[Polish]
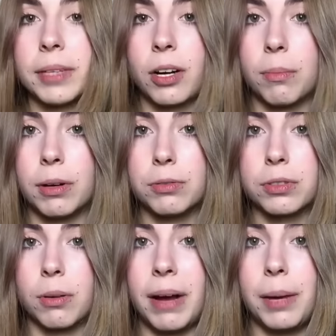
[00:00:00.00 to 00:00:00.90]
taką
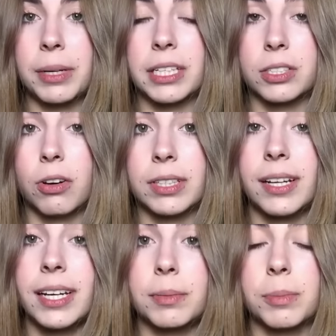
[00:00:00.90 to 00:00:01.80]
malutką albo jakiś koktajl.
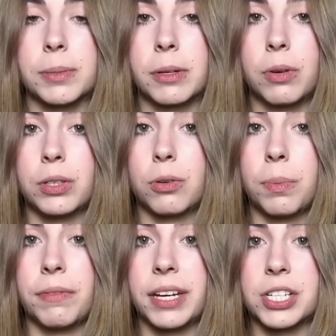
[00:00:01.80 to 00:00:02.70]
Jak mi posmakuje, to
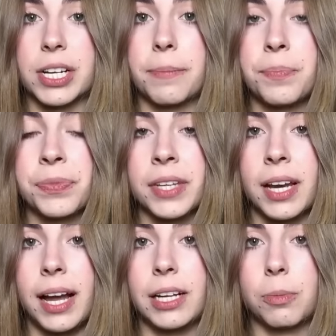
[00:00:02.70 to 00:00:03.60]
kupię większe
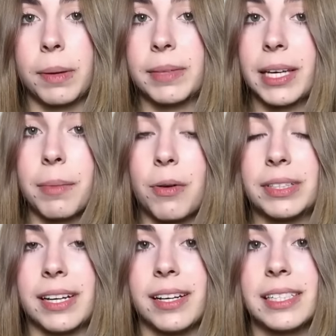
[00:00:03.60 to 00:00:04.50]
ale kupiłam takie małe
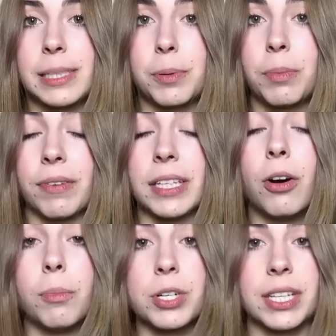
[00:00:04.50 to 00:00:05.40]
na spróbowanie.
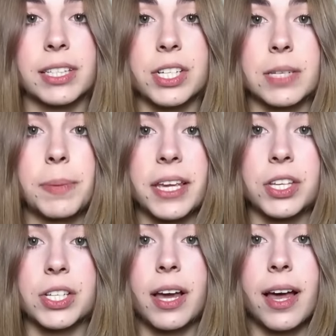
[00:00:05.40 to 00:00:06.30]
O, można też
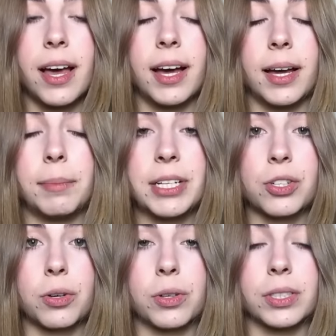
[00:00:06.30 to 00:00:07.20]
spienić e,
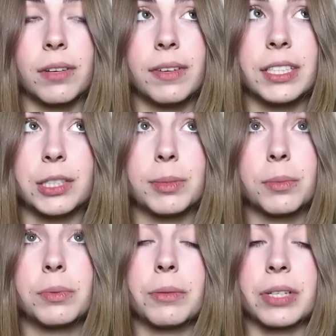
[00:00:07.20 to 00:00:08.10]
mleczko kokosowe i żeby to
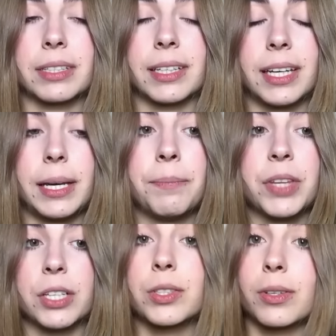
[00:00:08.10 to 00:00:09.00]
był na przykład taki
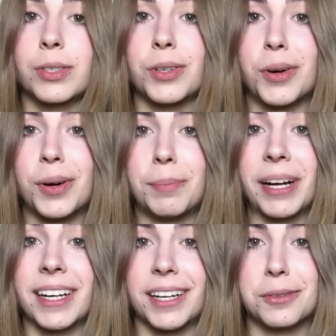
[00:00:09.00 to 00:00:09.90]
sos do
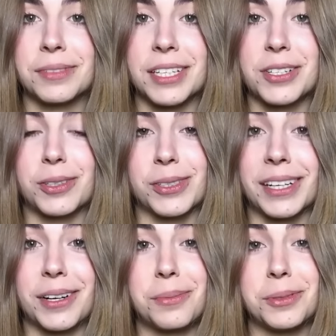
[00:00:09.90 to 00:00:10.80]
pancake'ów też. Ktoś
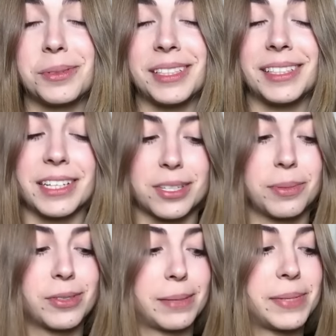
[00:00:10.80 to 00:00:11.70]
tak robił i też
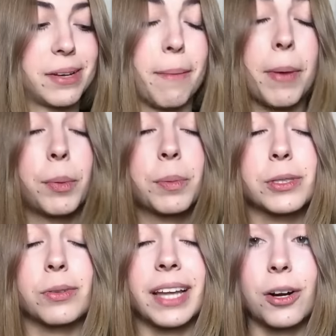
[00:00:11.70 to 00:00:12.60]
sobie to zapisałam. Mam po
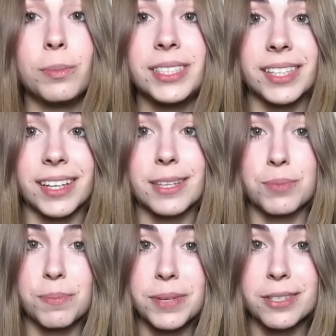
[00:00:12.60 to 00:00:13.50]
prostu taką listę teraz
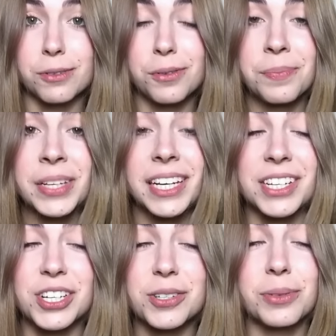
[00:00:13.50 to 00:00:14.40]
przepisów i
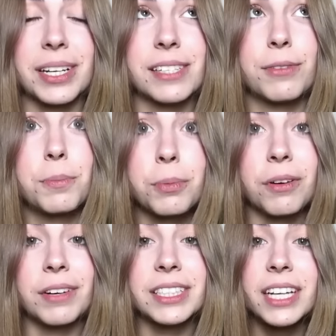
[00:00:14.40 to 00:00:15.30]
rzeczy, które chcę
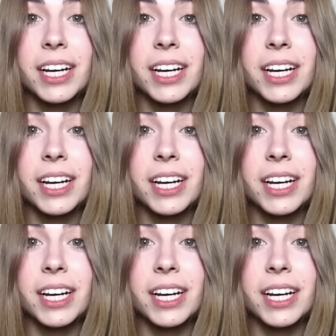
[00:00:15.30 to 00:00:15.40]
wypróbować,